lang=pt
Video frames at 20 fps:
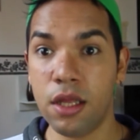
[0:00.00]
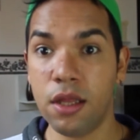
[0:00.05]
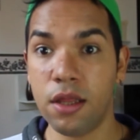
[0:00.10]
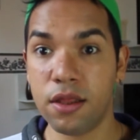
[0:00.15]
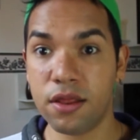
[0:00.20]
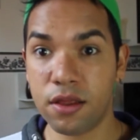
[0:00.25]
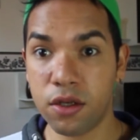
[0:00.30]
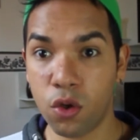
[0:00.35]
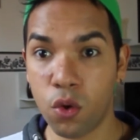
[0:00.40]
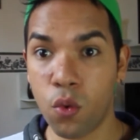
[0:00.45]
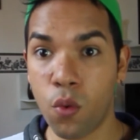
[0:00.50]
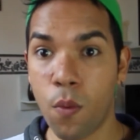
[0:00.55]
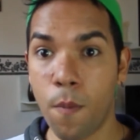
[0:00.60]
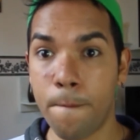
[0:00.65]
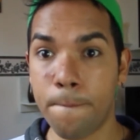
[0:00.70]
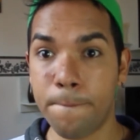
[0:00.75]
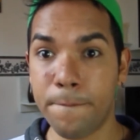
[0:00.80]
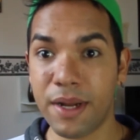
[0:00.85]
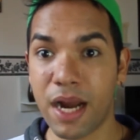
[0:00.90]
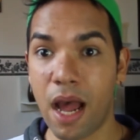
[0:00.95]

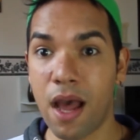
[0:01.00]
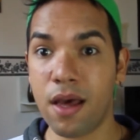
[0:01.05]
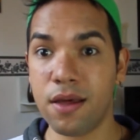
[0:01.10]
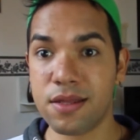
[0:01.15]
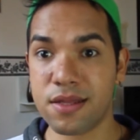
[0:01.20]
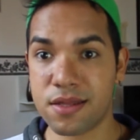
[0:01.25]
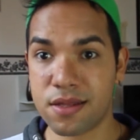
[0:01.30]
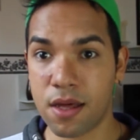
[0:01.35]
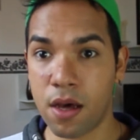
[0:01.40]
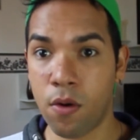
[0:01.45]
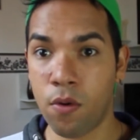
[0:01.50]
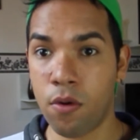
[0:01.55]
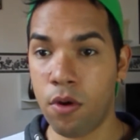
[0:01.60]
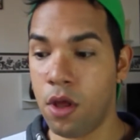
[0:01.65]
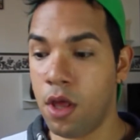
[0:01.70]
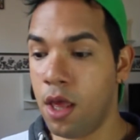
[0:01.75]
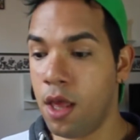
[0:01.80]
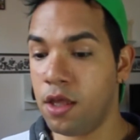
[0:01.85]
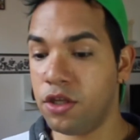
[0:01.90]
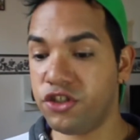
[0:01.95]
deslumbração.
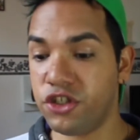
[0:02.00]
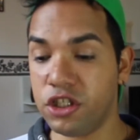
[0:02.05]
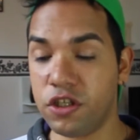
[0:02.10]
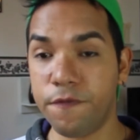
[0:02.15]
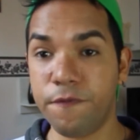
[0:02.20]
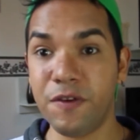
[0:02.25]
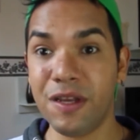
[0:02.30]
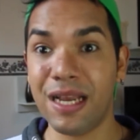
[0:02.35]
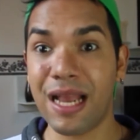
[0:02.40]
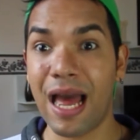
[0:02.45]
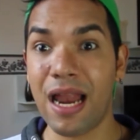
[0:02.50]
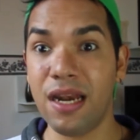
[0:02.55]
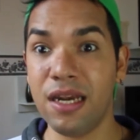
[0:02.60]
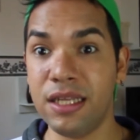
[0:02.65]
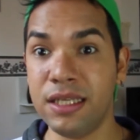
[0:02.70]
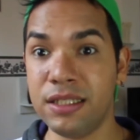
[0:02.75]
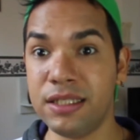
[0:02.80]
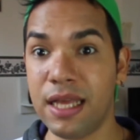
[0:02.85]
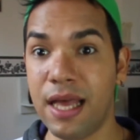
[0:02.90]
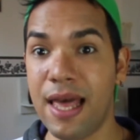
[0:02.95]
Gente, fica
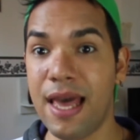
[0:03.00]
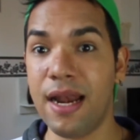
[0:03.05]
linda.